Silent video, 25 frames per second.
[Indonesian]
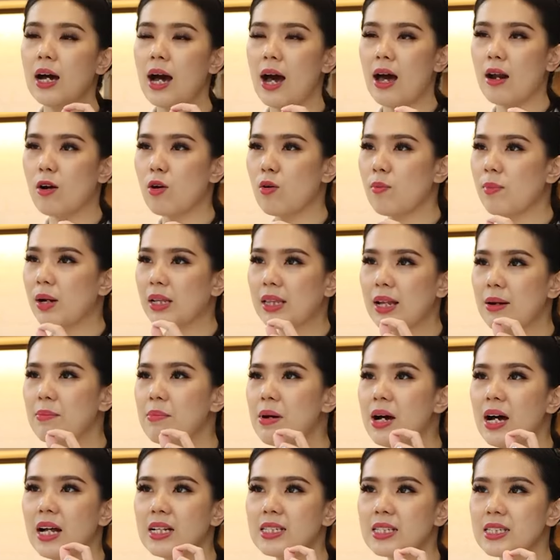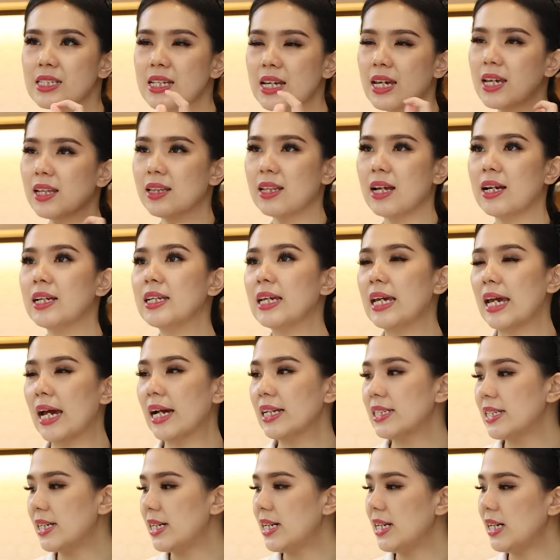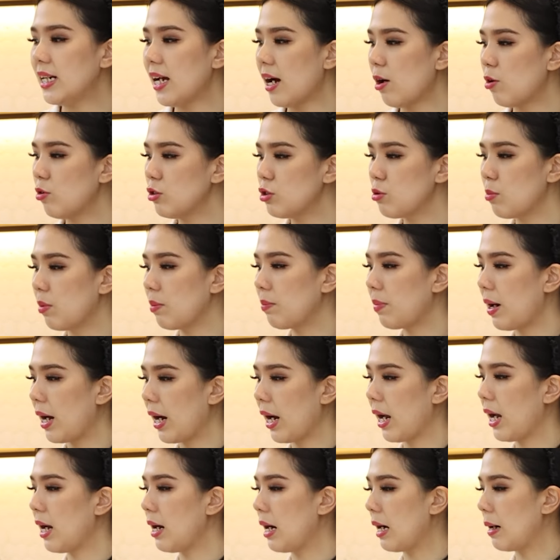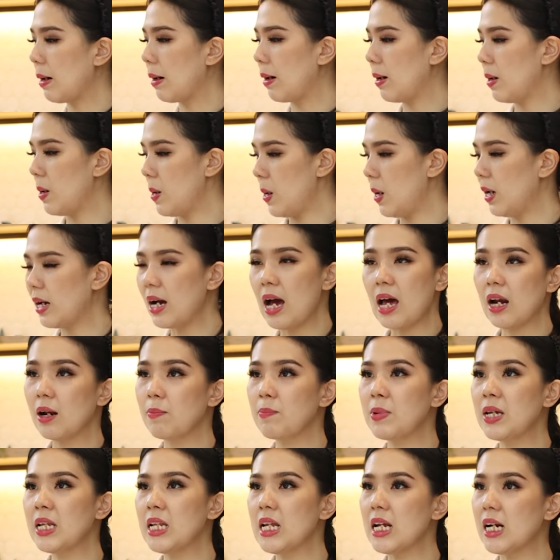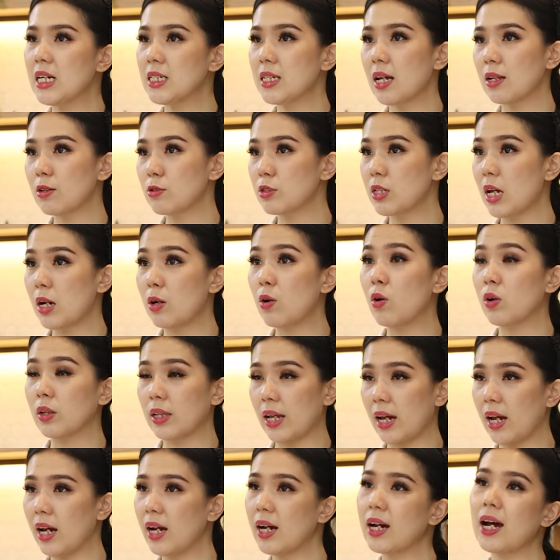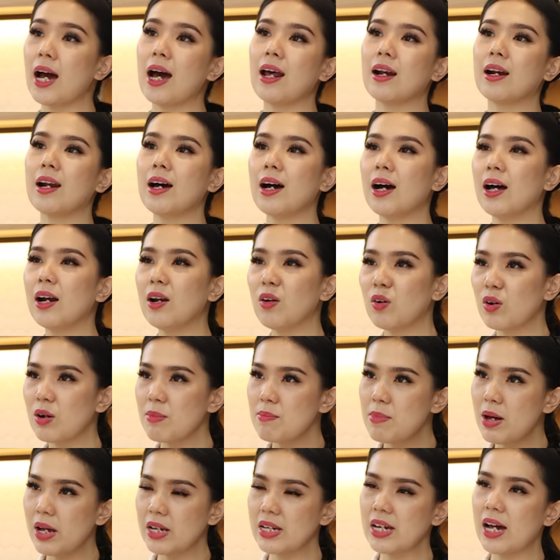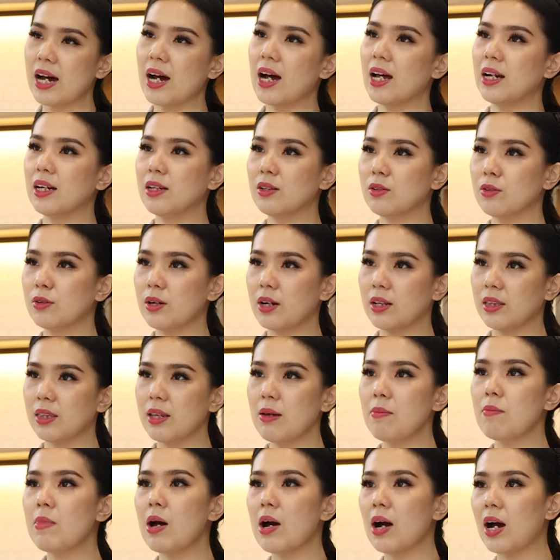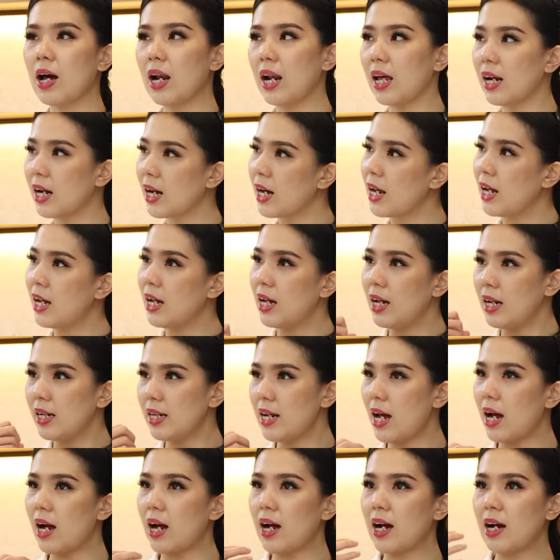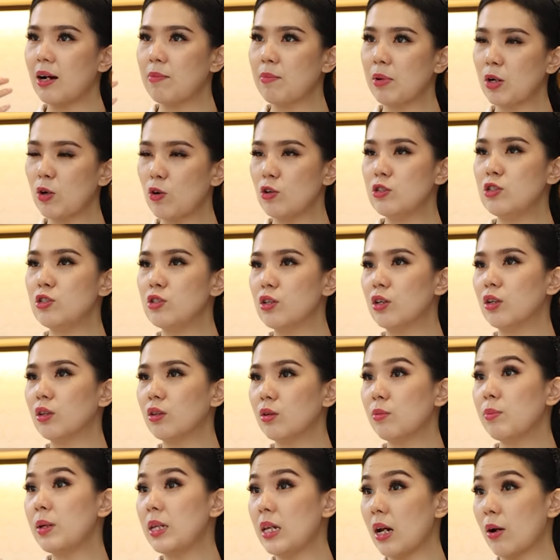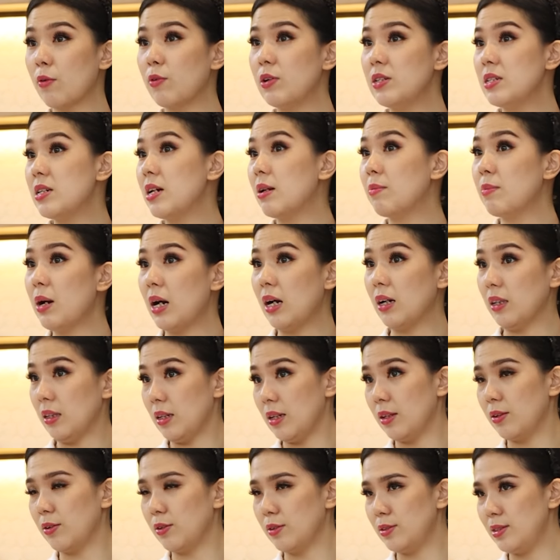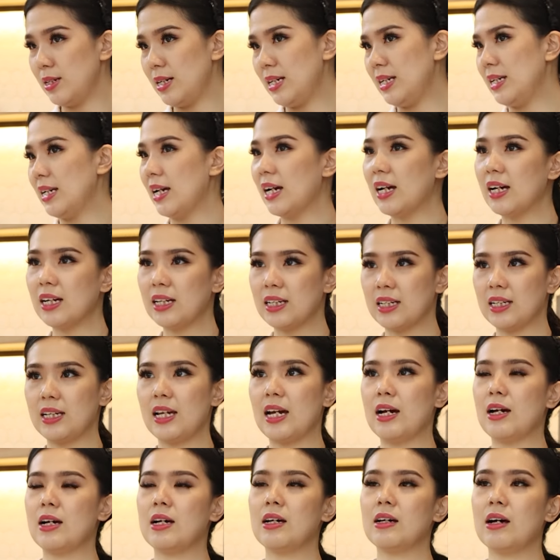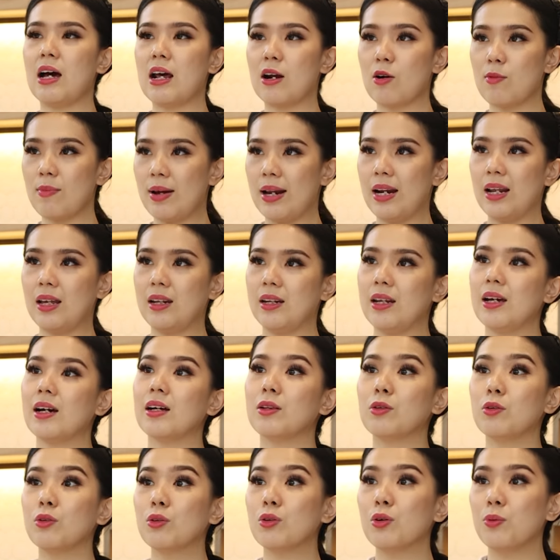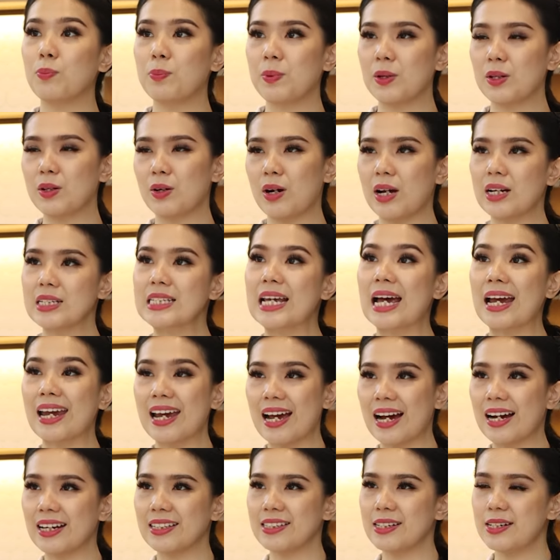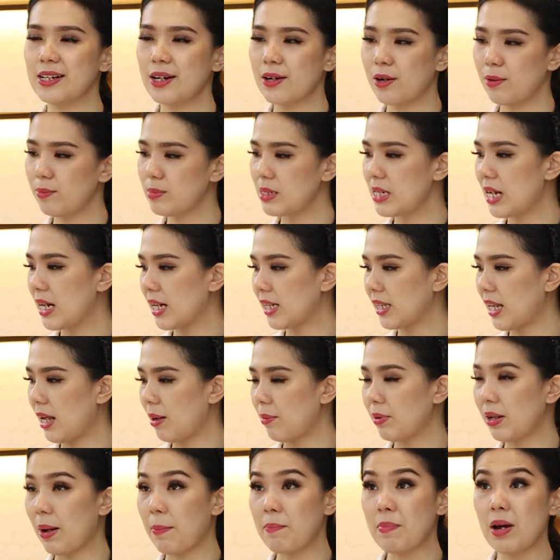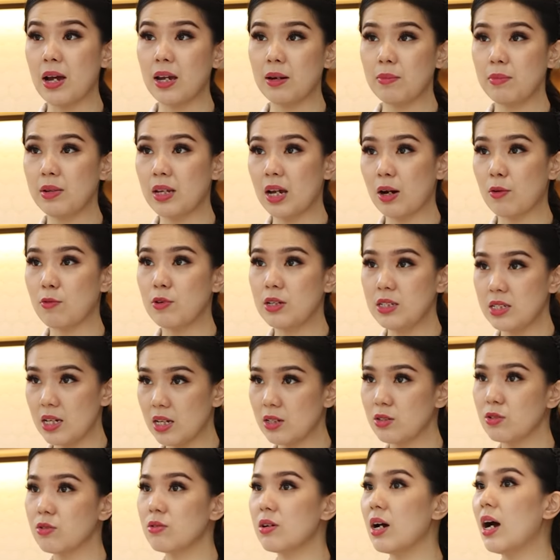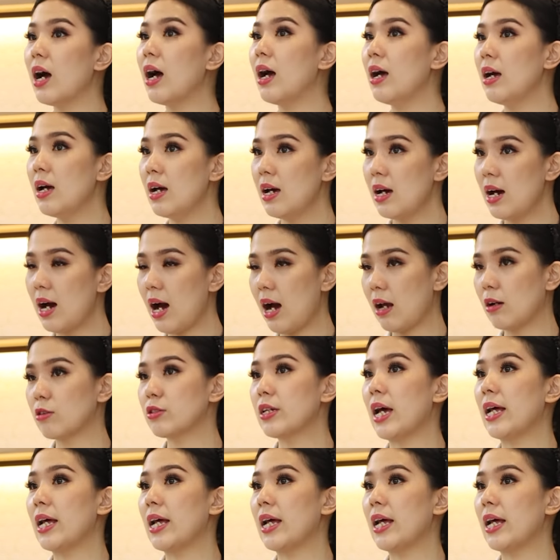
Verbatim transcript: aroma tambahan sedikit aja ya. Jadi ini aku cuma pakai nggak lebih dari satu sendok teh karena kalau kebanyakan itu nanti bakalan yang menonjol tuh minyak wijen banget gitu jadinya yang aroma lainnya ketutup gitu kan sayang jadi kalau misalnya kita nambahin minyak wijen juga harus